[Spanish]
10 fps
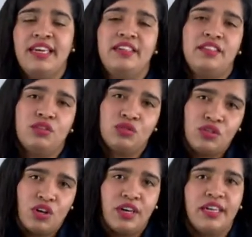
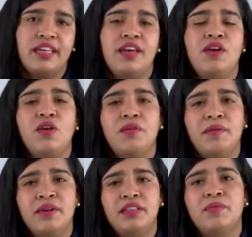Instituciones que
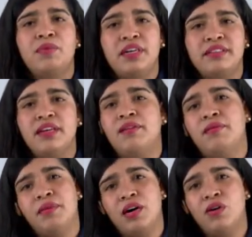obviamente pues
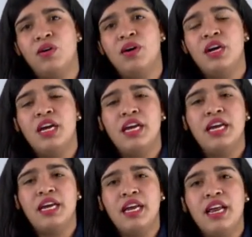estaban bajo
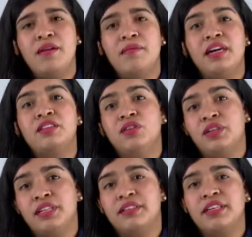eh, el
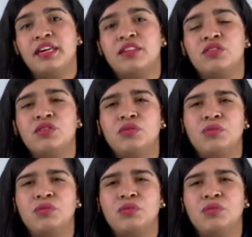mando, en este caso,